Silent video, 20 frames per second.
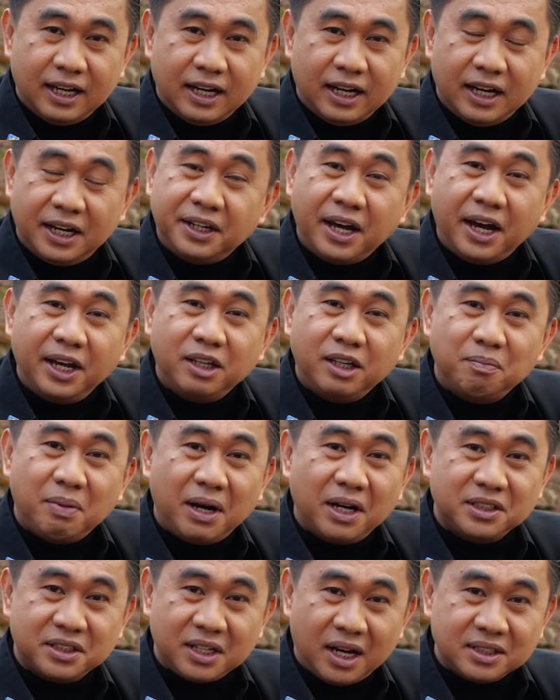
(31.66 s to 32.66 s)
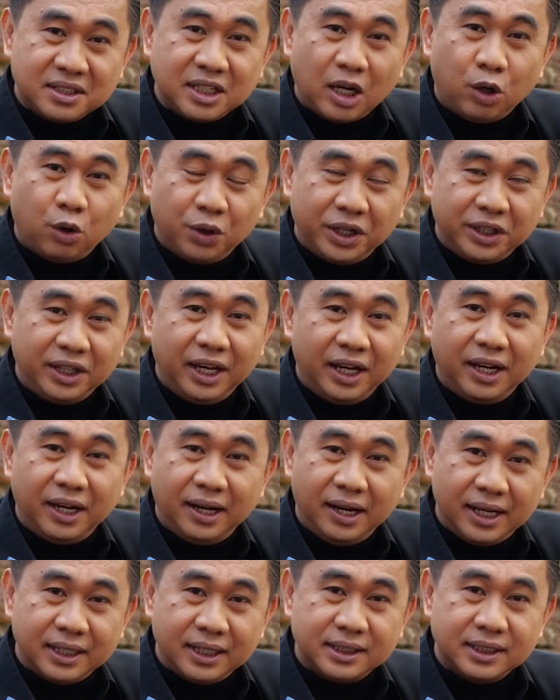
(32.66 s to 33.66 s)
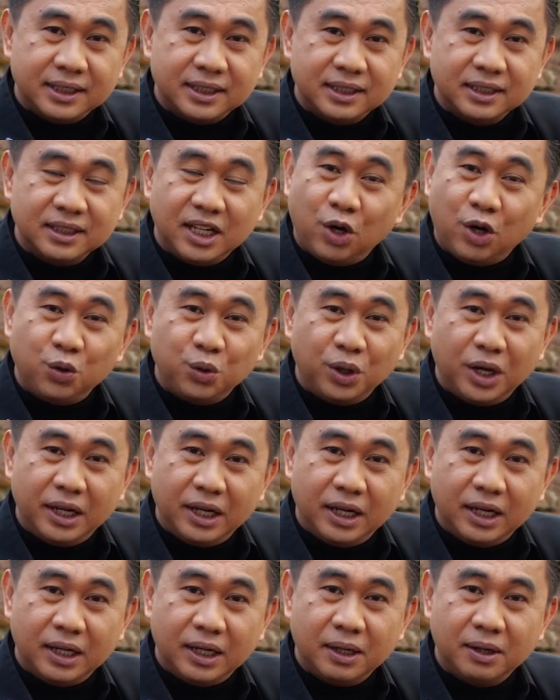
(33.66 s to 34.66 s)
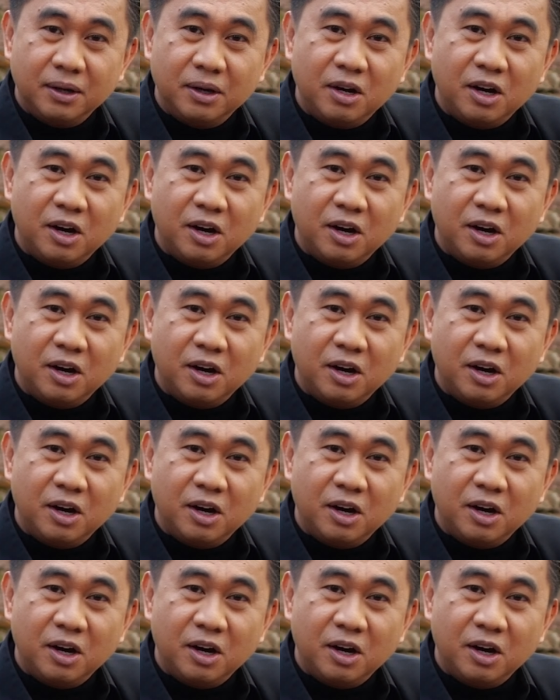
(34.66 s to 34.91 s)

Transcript: Ada iti pagsasaw iti Ingles nga kunana